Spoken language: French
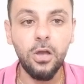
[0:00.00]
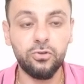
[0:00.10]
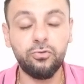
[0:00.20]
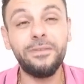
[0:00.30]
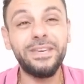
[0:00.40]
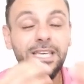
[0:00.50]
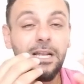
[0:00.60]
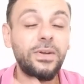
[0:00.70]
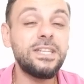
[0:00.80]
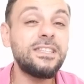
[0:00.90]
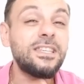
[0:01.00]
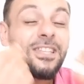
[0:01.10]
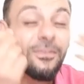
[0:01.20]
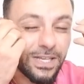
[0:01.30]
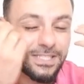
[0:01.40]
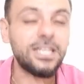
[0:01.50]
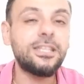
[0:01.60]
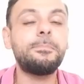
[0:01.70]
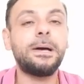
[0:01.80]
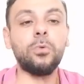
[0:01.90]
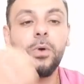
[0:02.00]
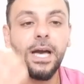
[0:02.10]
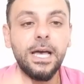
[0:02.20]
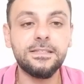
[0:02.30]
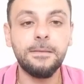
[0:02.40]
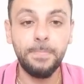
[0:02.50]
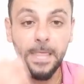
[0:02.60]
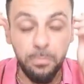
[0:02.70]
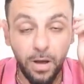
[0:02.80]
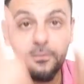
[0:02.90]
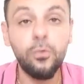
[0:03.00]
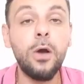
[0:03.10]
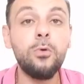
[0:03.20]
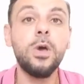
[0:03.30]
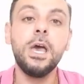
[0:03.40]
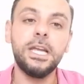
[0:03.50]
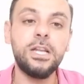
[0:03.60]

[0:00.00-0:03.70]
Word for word: Quand tu vois avec quelle facilité, pardon, Reims et bravo à eux,